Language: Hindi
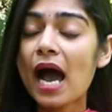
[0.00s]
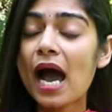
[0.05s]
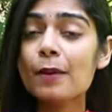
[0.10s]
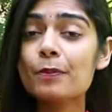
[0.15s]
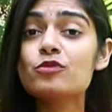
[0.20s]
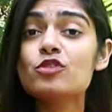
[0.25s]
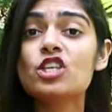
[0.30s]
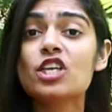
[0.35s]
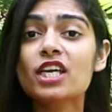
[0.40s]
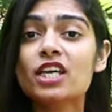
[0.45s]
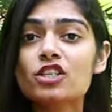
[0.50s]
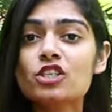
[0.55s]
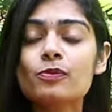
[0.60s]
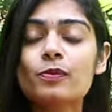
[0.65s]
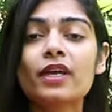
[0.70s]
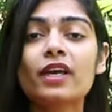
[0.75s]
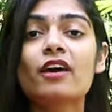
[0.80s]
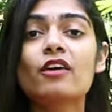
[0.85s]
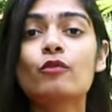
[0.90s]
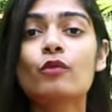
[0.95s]
आप चेंज
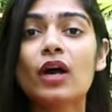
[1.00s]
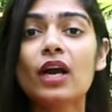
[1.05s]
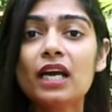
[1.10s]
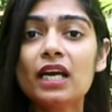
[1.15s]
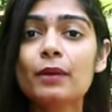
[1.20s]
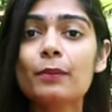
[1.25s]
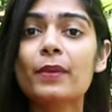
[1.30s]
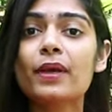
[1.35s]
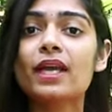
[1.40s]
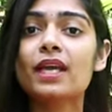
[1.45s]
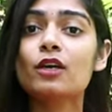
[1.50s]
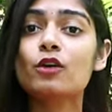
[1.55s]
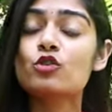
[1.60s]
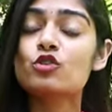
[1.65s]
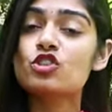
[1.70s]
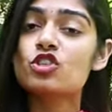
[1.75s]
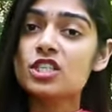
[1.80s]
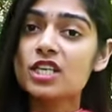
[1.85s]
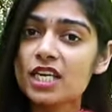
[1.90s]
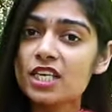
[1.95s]
मेकर वर्ल्ड में कुछ
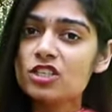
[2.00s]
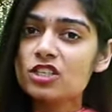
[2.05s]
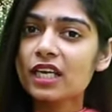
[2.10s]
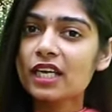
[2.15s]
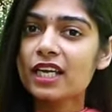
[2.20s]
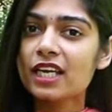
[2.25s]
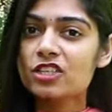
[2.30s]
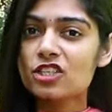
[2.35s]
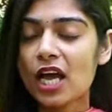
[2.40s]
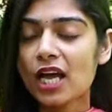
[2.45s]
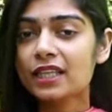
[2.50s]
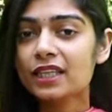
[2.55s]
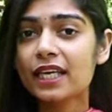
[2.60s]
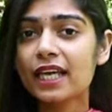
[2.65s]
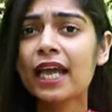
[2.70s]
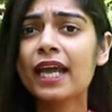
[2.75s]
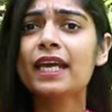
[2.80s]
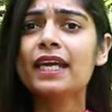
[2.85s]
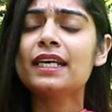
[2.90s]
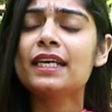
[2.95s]
चेंज लेना चाहते
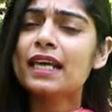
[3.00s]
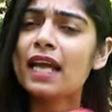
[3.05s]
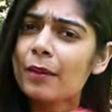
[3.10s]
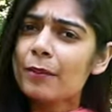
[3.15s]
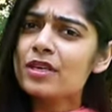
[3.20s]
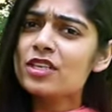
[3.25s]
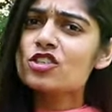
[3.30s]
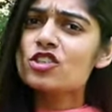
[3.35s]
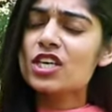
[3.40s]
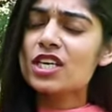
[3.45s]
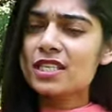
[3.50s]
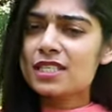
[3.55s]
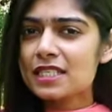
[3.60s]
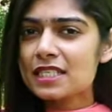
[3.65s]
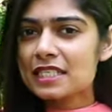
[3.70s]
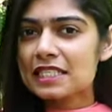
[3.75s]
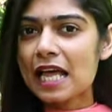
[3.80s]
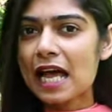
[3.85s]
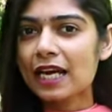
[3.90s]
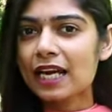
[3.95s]
हैं इंडिया में
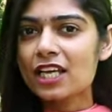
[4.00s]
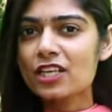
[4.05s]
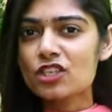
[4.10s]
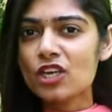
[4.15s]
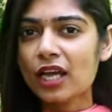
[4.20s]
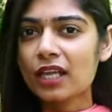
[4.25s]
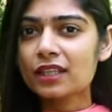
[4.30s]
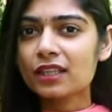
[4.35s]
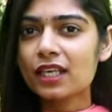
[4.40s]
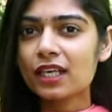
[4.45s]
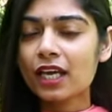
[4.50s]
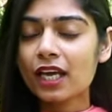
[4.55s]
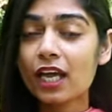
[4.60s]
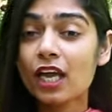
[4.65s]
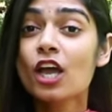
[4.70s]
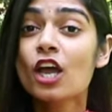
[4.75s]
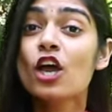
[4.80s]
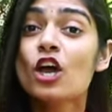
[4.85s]
चेंजेस लाना चाहते हैं